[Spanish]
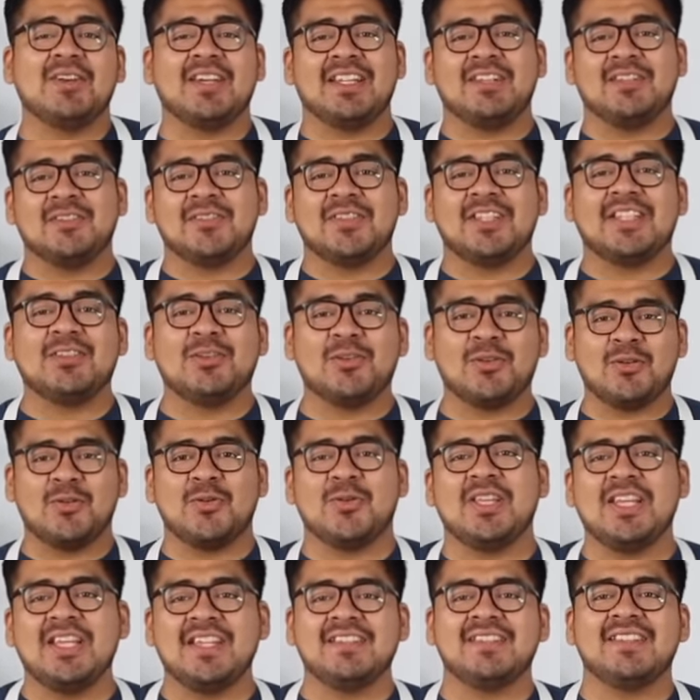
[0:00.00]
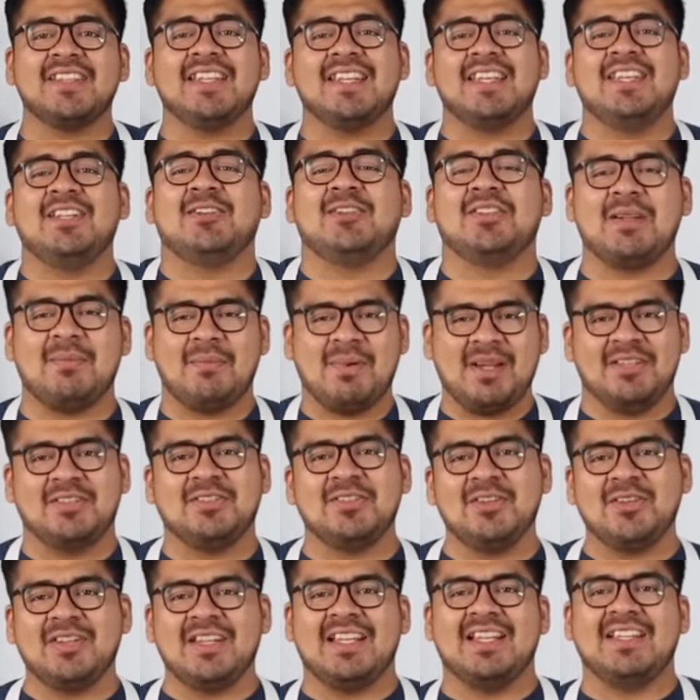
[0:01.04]
que nos enorgullece y nos
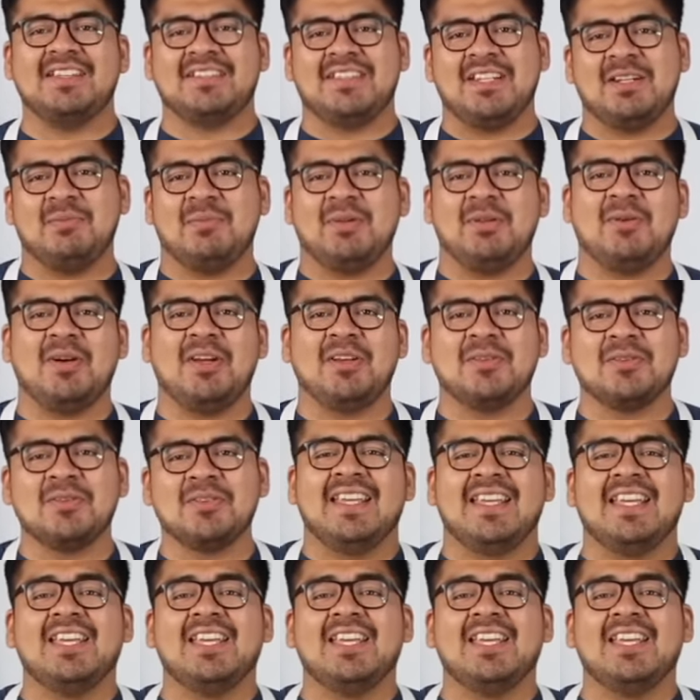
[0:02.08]
apasiona de ser peruanos.